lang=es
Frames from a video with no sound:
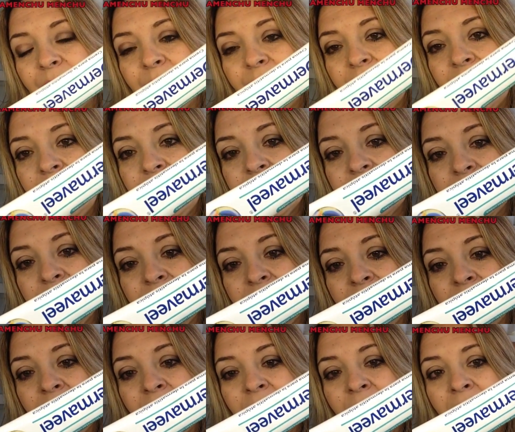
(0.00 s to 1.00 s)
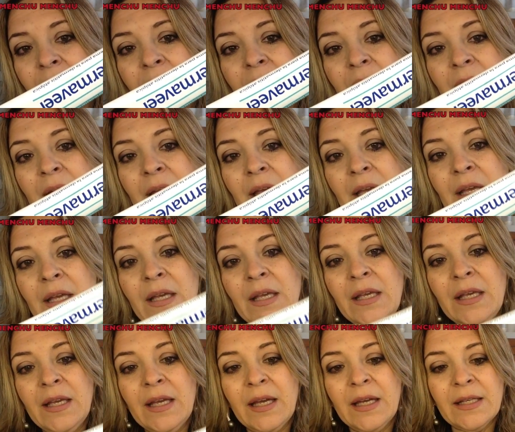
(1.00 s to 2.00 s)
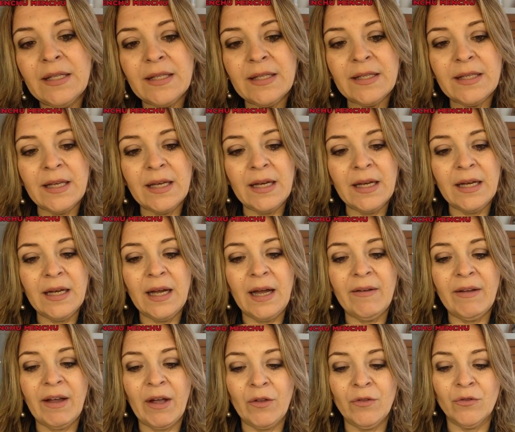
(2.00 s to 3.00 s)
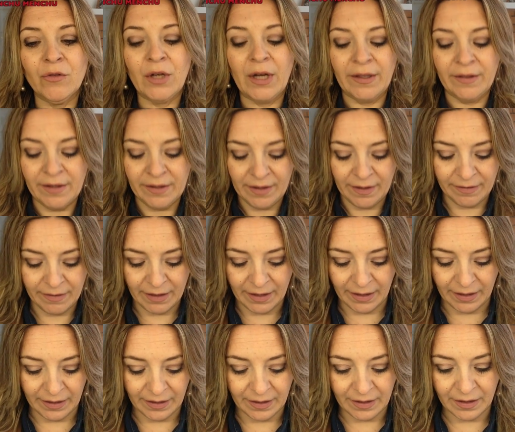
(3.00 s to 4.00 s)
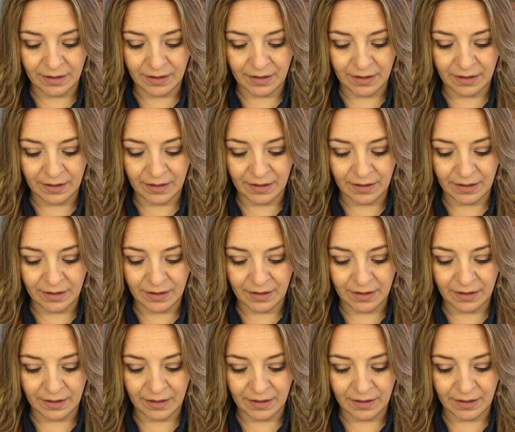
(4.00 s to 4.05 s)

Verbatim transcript: ¿veis? Y esta, a ver cuánto cantidad trae.